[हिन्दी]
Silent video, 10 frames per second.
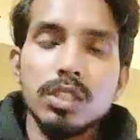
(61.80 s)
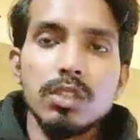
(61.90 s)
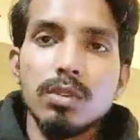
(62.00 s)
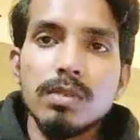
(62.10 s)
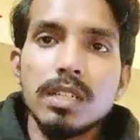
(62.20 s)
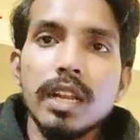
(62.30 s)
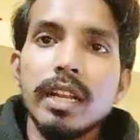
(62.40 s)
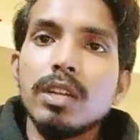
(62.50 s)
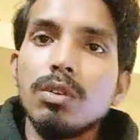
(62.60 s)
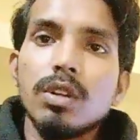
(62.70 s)
डॉक्यूमेंट्स लाना
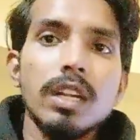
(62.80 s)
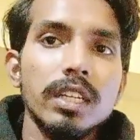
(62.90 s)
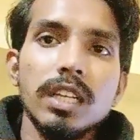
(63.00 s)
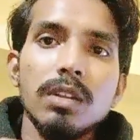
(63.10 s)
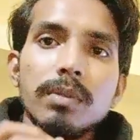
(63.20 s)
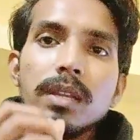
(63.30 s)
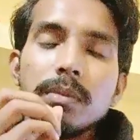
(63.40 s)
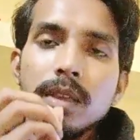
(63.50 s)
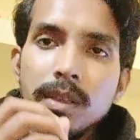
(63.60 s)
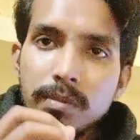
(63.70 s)
है टोटल डिटेल में
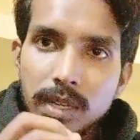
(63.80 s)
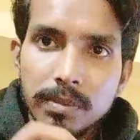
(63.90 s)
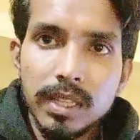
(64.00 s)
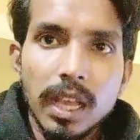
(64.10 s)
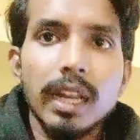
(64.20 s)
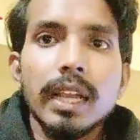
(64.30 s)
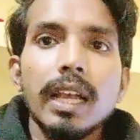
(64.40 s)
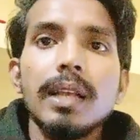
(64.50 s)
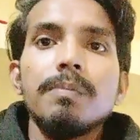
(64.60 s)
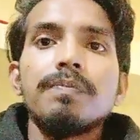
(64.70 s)
मैंने बता रखा
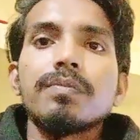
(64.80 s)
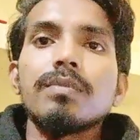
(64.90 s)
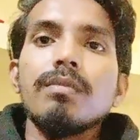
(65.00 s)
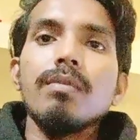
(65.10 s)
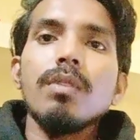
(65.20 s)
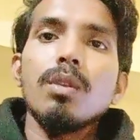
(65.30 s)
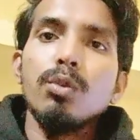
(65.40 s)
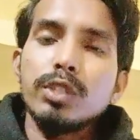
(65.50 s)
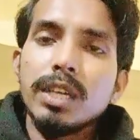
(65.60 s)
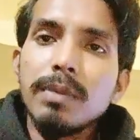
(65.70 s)
है
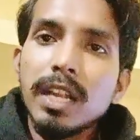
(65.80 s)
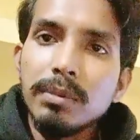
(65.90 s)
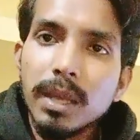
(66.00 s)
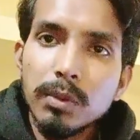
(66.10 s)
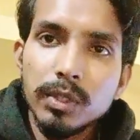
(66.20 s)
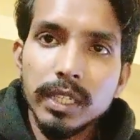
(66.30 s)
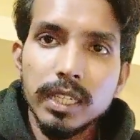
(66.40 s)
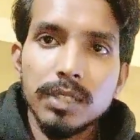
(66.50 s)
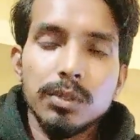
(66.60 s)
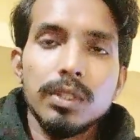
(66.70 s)
उसके बाद भी आपको
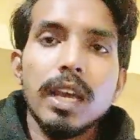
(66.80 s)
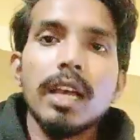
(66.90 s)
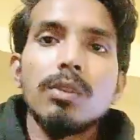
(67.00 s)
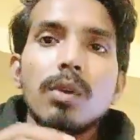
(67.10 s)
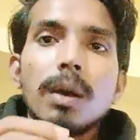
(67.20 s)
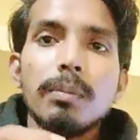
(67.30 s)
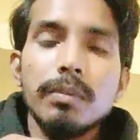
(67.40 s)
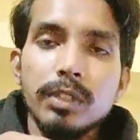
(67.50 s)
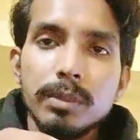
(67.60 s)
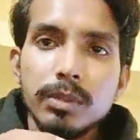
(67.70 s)
दिक्कत होता है तो आप
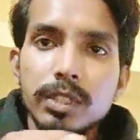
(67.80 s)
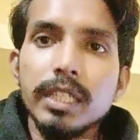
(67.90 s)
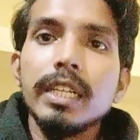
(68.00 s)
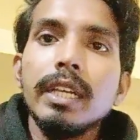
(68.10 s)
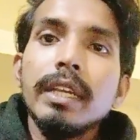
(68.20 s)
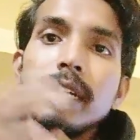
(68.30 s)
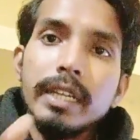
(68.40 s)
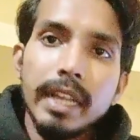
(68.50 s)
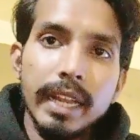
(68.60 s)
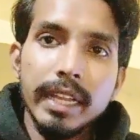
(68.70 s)
मुझे
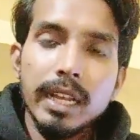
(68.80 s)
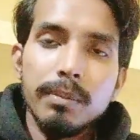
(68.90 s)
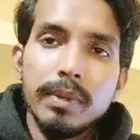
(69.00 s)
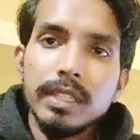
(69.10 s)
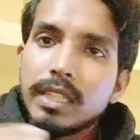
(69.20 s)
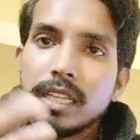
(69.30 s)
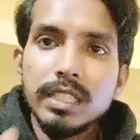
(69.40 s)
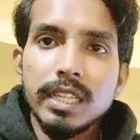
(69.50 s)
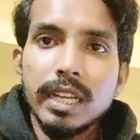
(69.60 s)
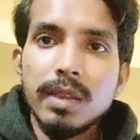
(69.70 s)
टेलीग्राम पे चाहे
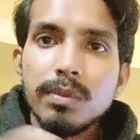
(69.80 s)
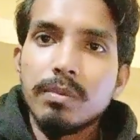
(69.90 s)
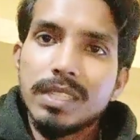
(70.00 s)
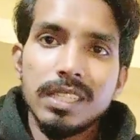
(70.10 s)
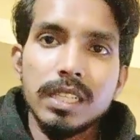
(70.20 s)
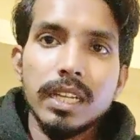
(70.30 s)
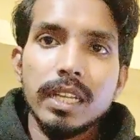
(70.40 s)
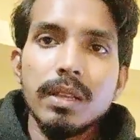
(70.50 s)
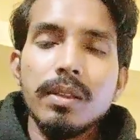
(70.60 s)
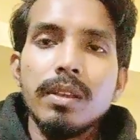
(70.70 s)
इंस्टाग्राम पे मैसेज करके
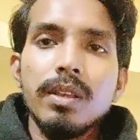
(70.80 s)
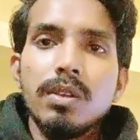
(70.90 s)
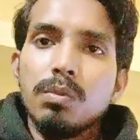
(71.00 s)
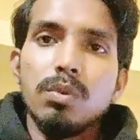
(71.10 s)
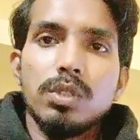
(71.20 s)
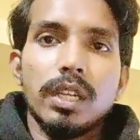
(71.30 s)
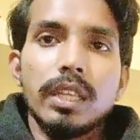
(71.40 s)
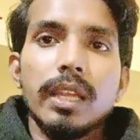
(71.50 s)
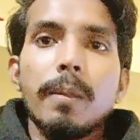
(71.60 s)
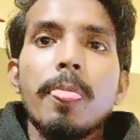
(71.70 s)
पूछ
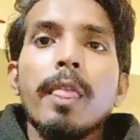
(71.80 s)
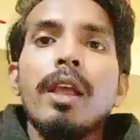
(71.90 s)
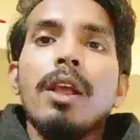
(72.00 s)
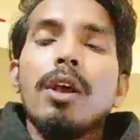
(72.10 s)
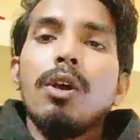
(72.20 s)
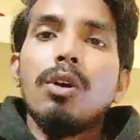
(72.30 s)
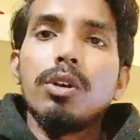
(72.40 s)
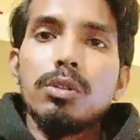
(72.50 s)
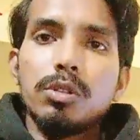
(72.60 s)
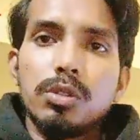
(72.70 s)
सकते हैं और
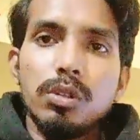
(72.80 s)
दोस्तों